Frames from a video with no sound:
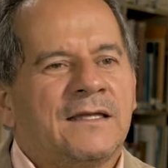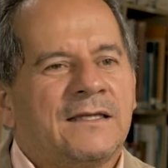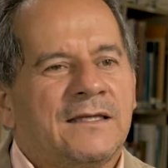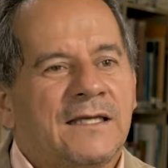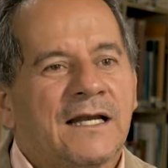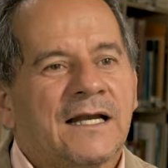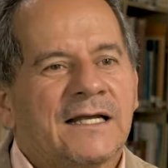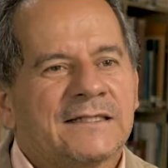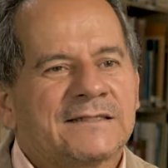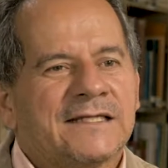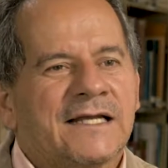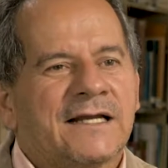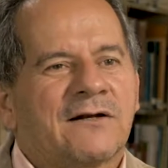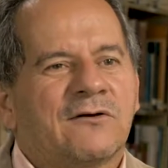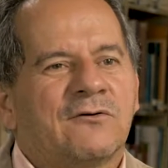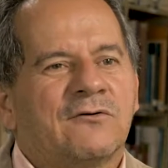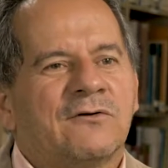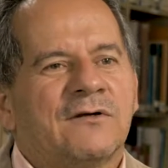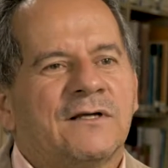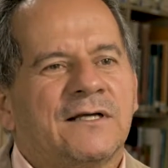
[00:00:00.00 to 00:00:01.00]
y al
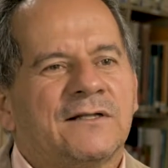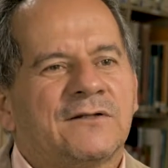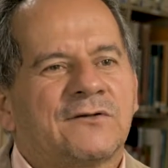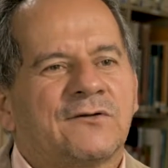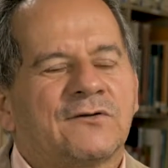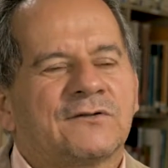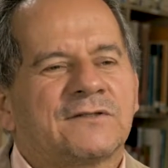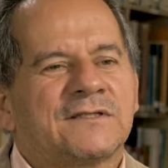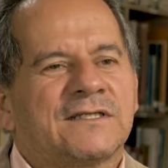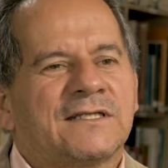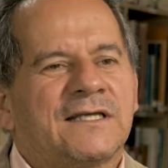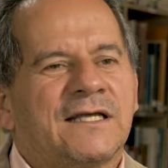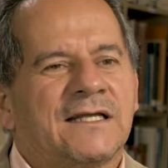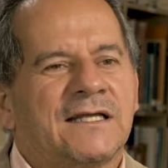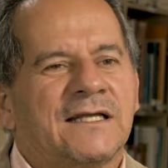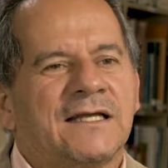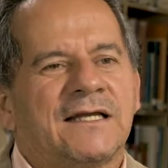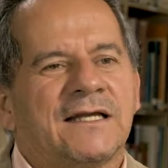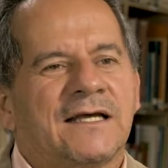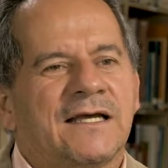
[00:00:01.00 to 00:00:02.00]
hacerlo, entonces
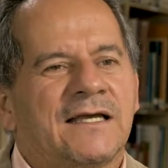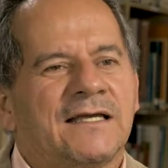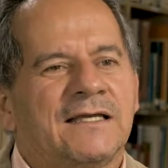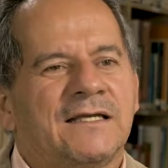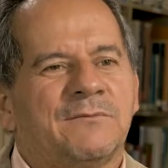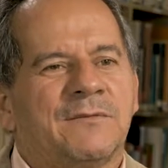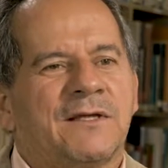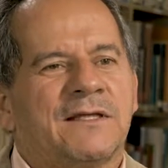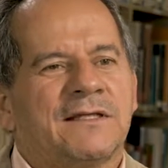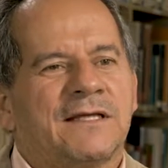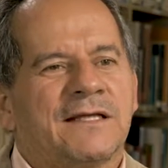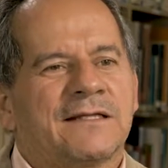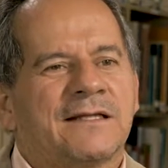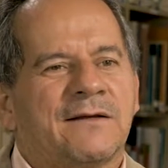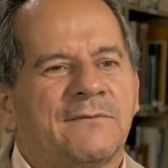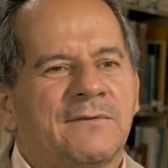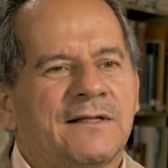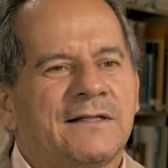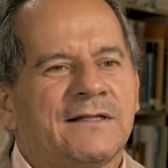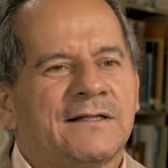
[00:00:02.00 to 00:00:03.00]
genera
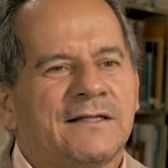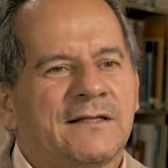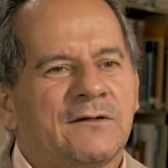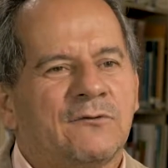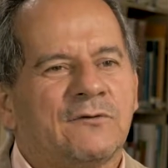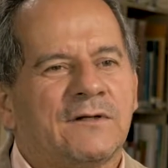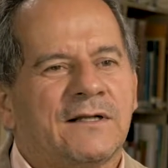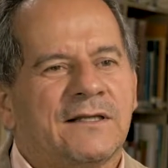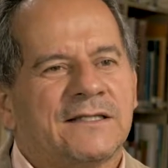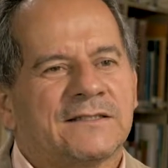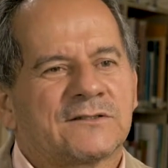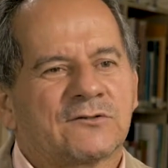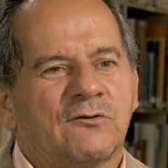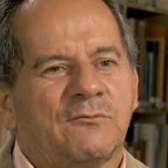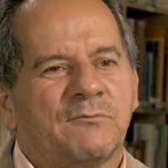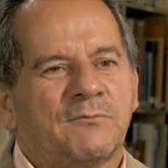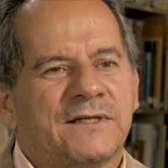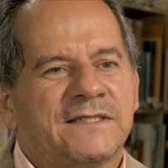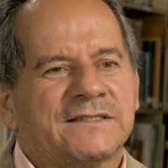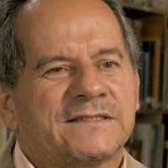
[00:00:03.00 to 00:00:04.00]
inmediatamente una
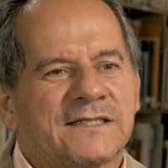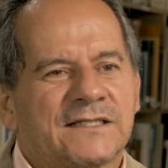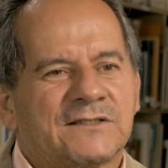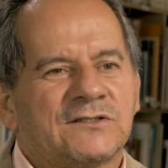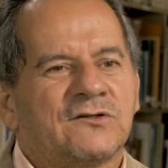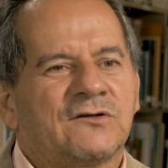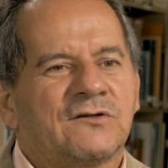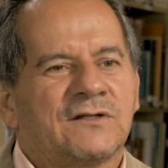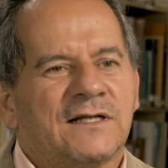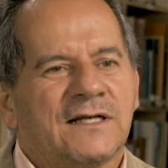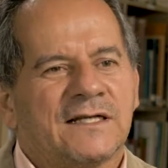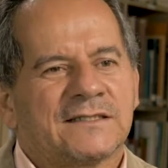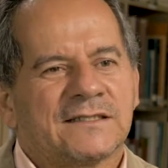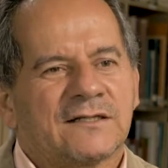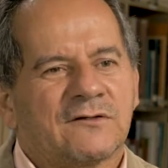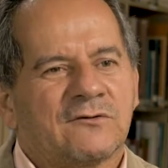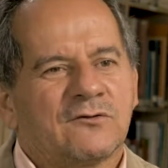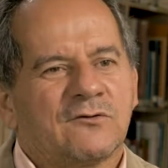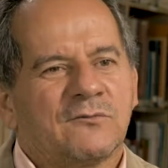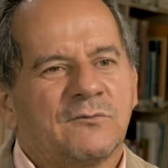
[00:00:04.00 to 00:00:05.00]
descompensación de las
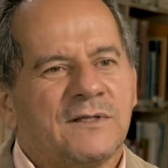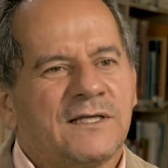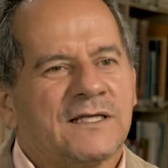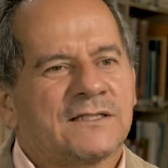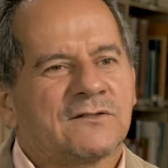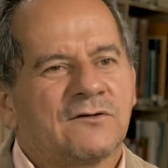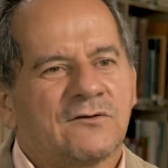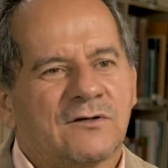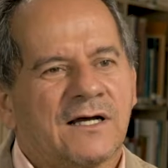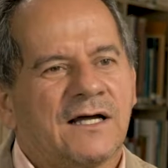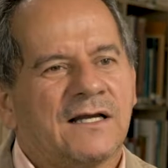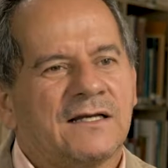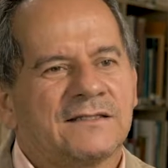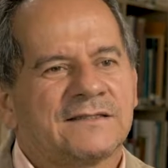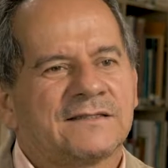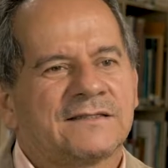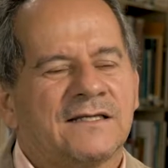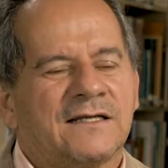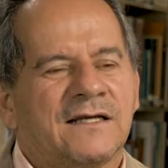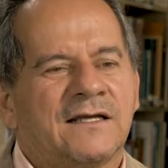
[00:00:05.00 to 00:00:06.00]
economías
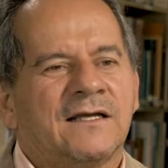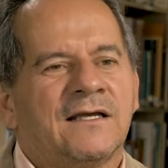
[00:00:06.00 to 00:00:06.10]
locales.